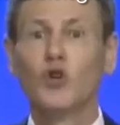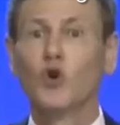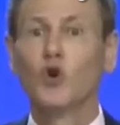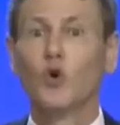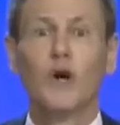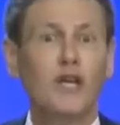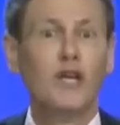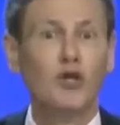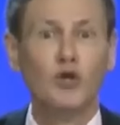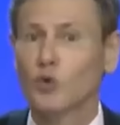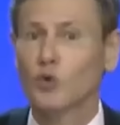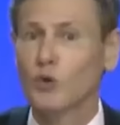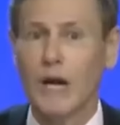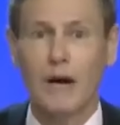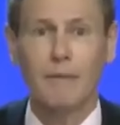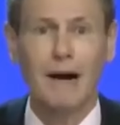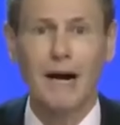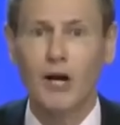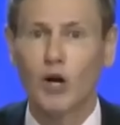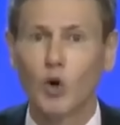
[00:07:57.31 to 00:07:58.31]
no es una
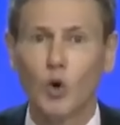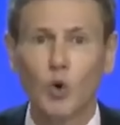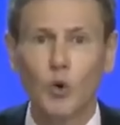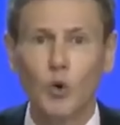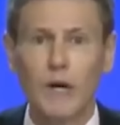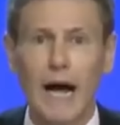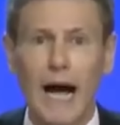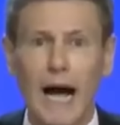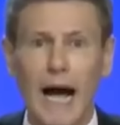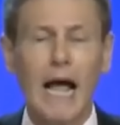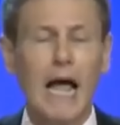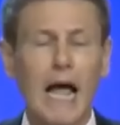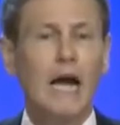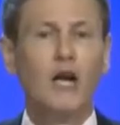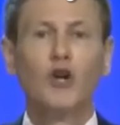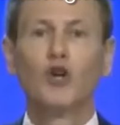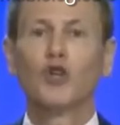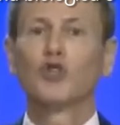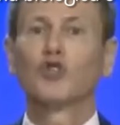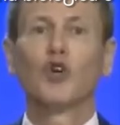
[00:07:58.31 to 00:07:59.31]
vacuna,
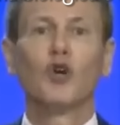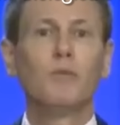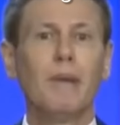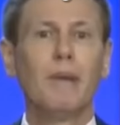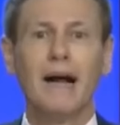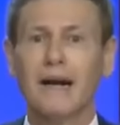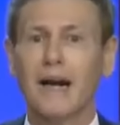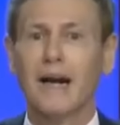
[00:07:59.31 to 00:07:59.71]
no son más